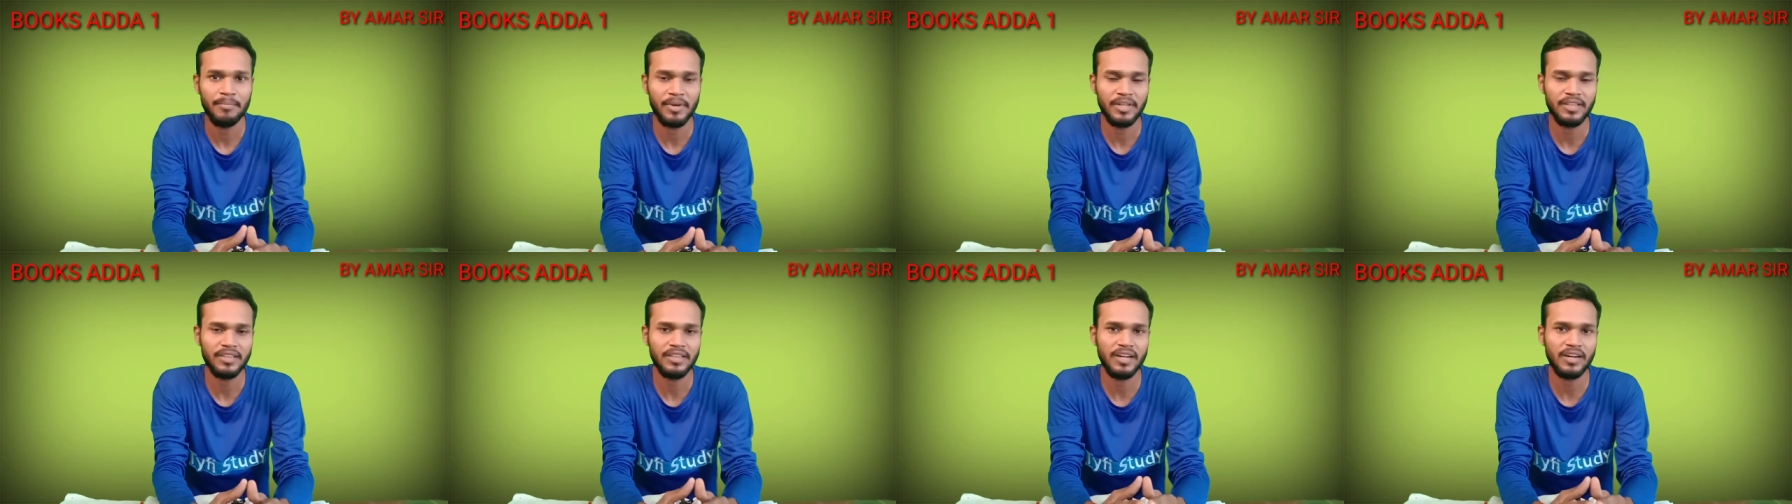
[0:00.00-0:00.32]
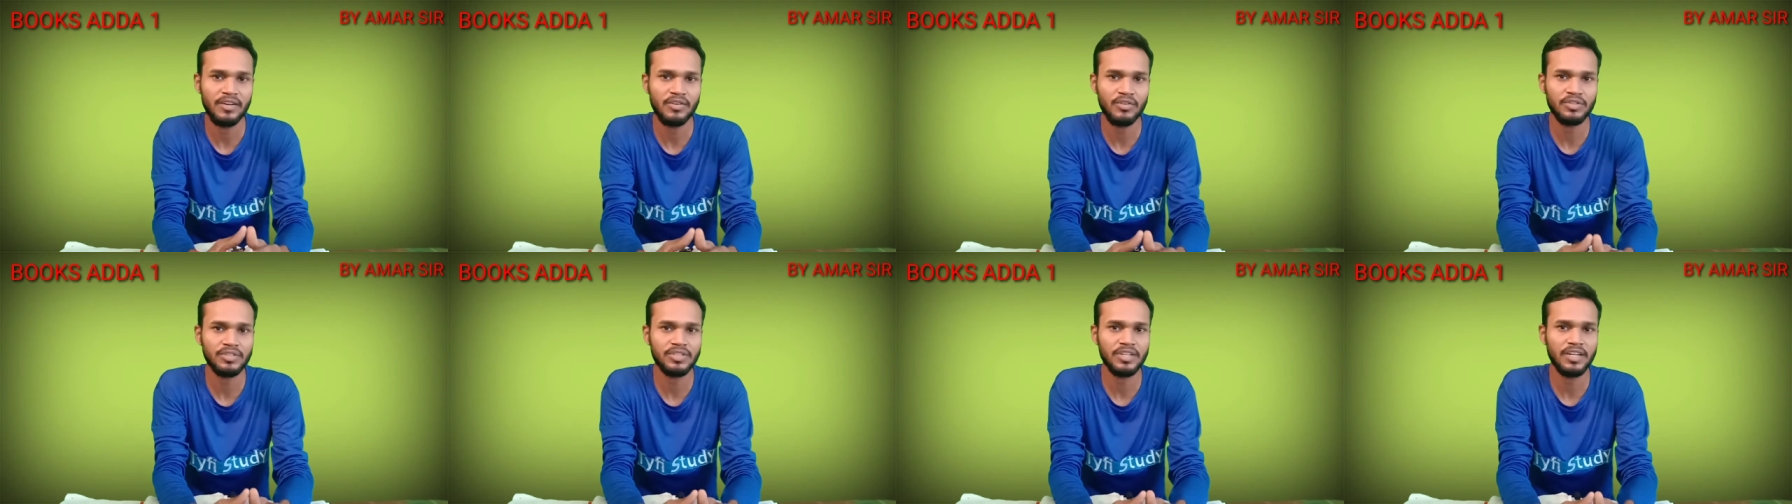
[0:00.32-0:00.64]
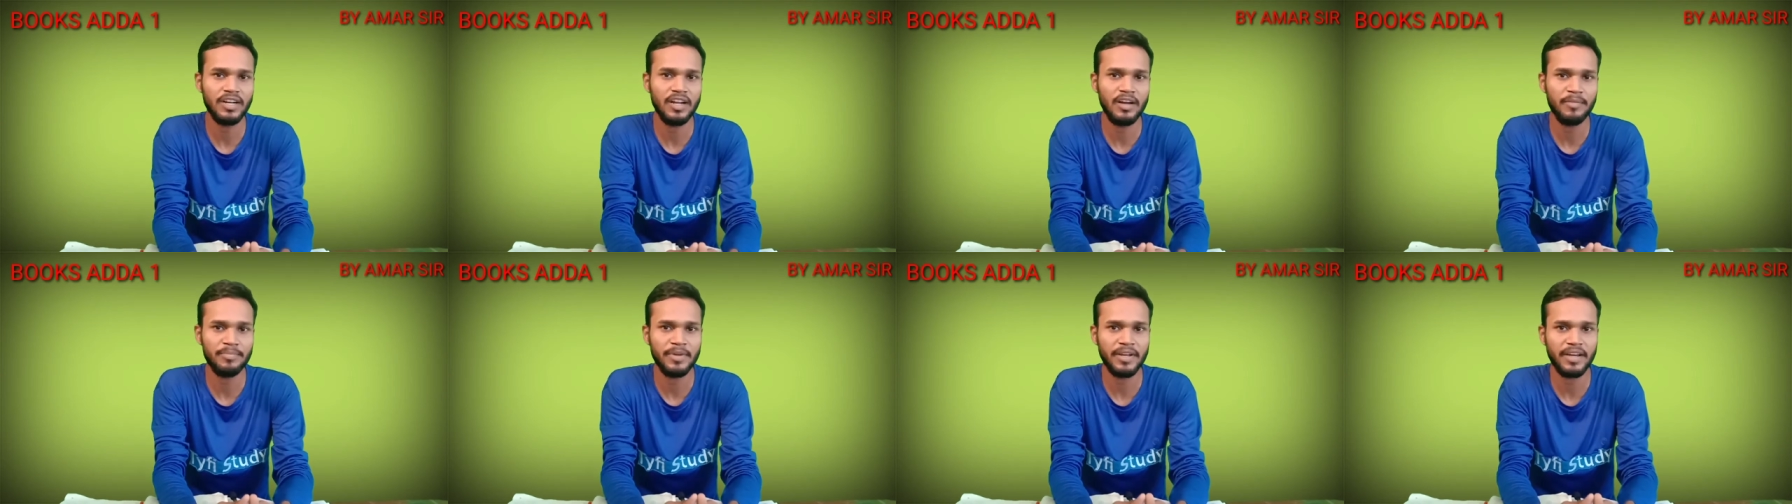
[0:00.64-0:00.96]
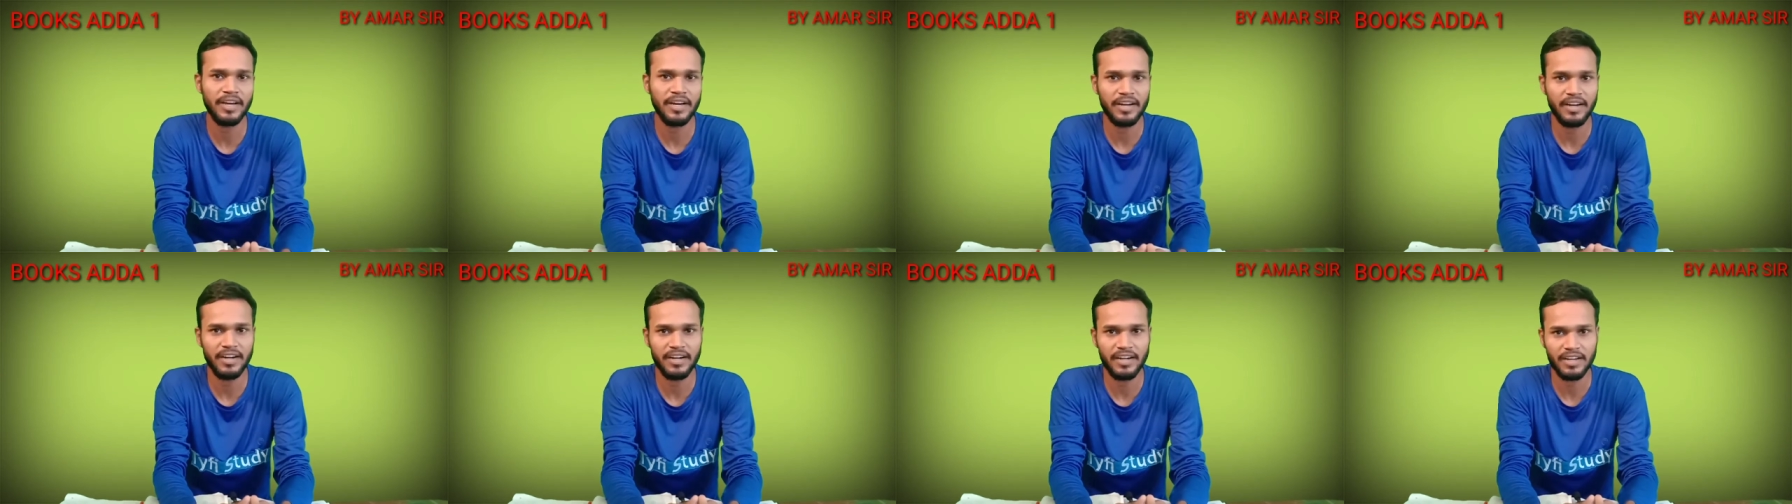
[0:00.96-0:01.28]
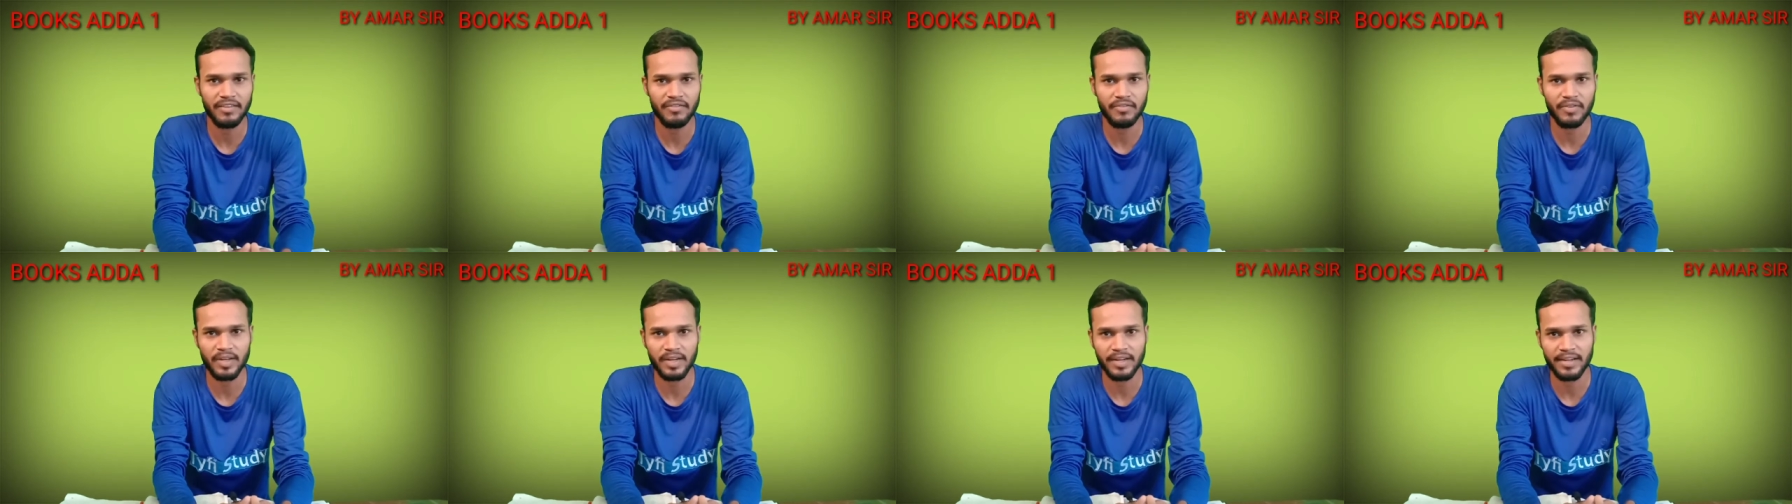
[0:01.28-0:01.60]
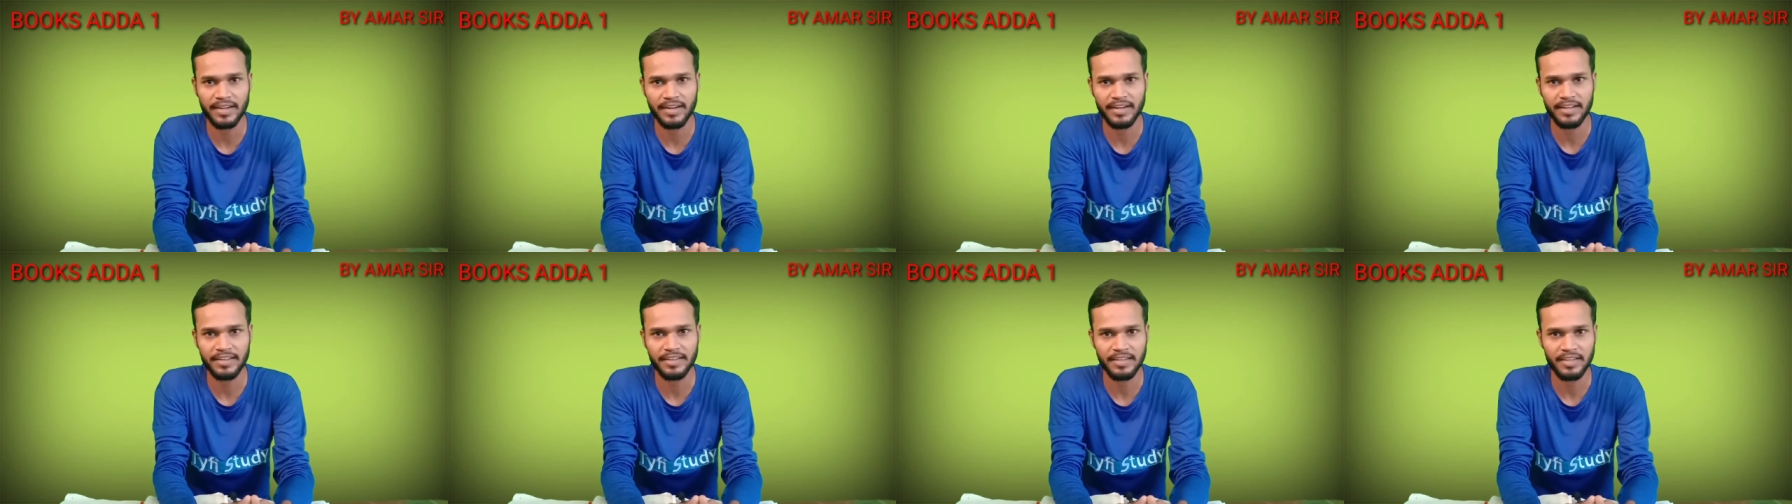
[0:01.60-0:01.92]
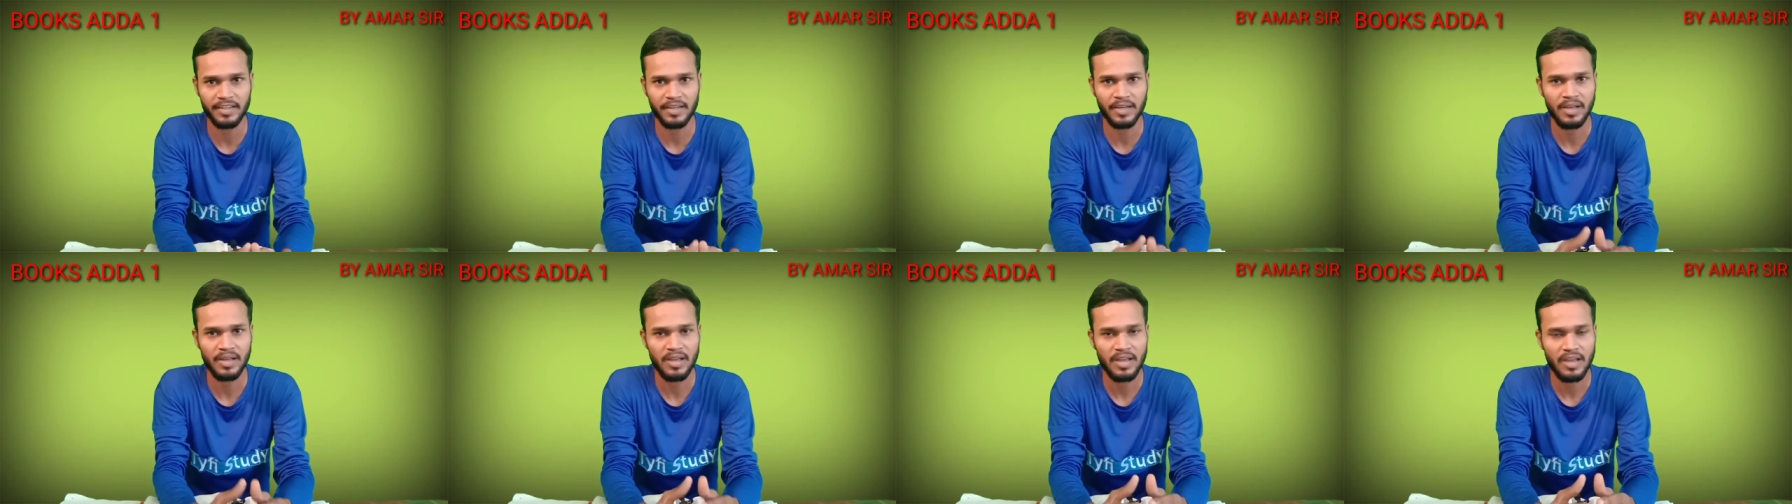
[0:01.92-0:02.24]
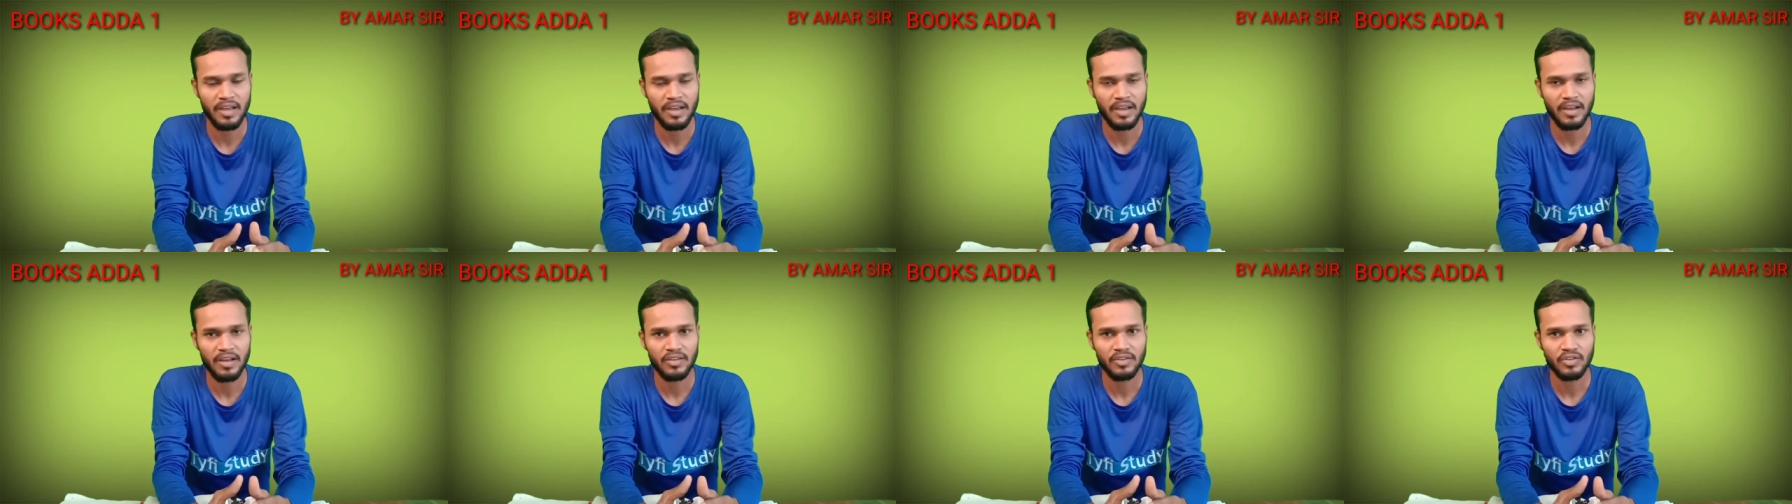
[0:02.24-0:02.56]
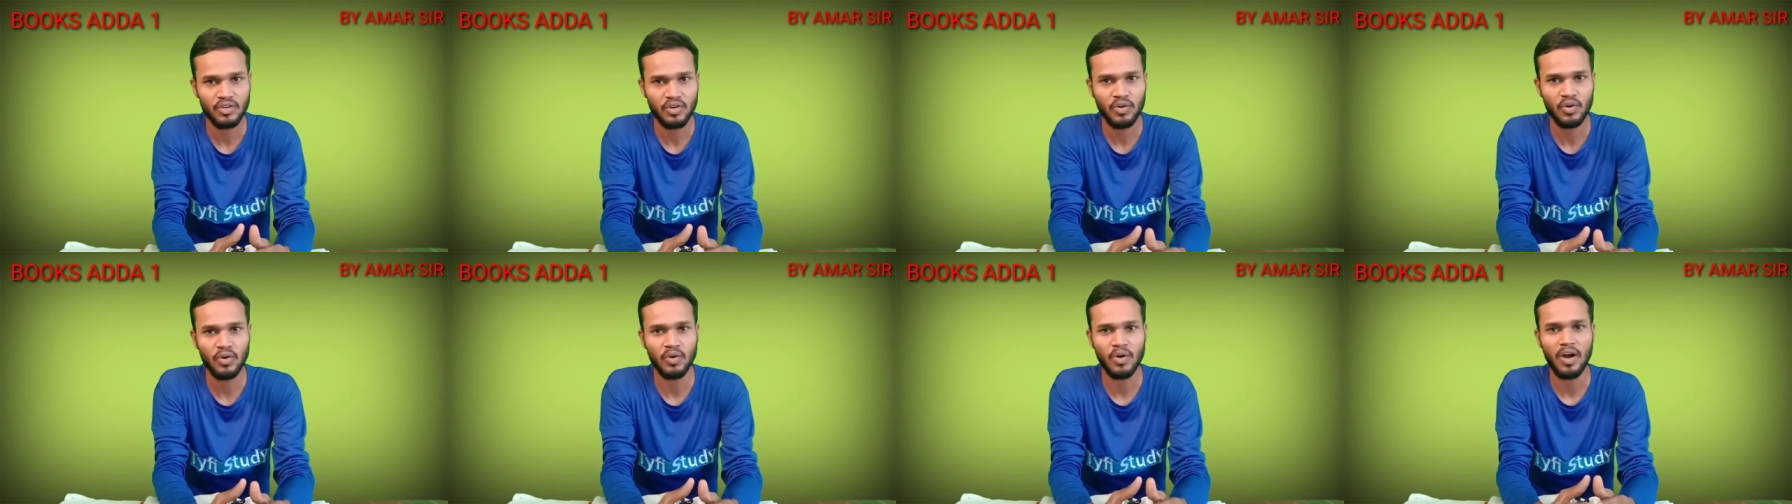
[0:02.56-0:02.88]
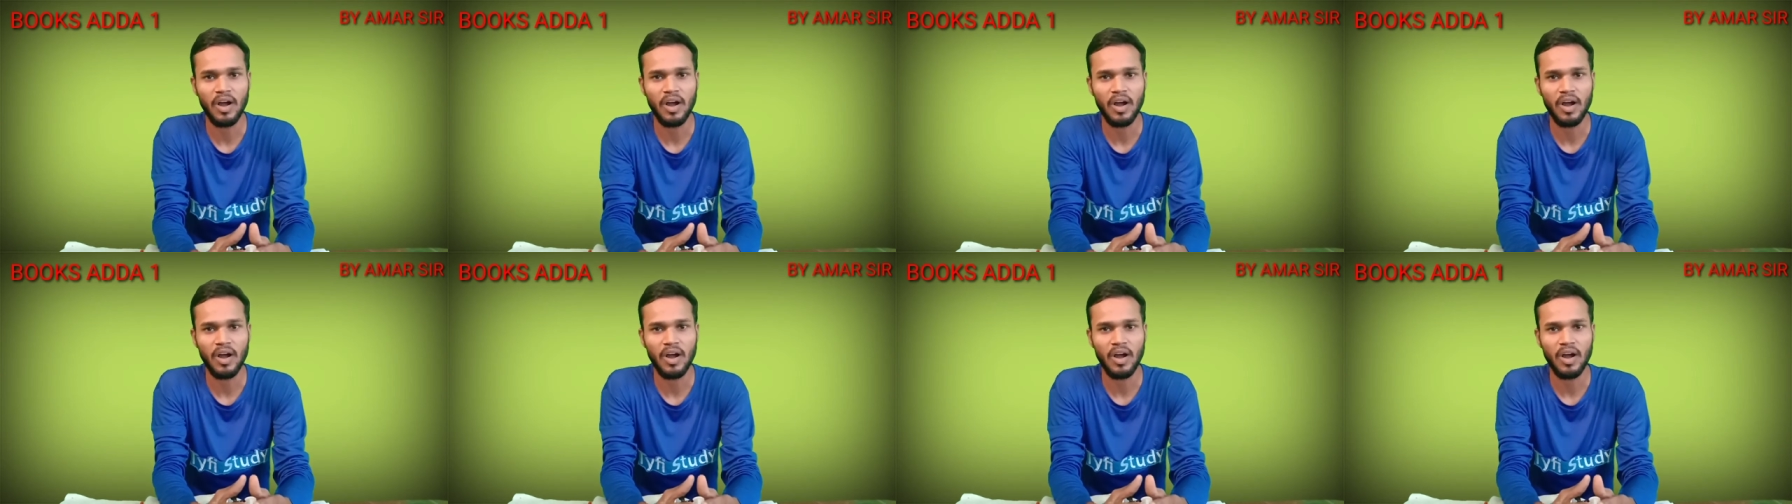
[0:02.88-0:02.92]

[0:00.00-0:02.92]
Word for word: पंद्रह क्वेश्चन आपके करंट अफेयर के रहते हैं तो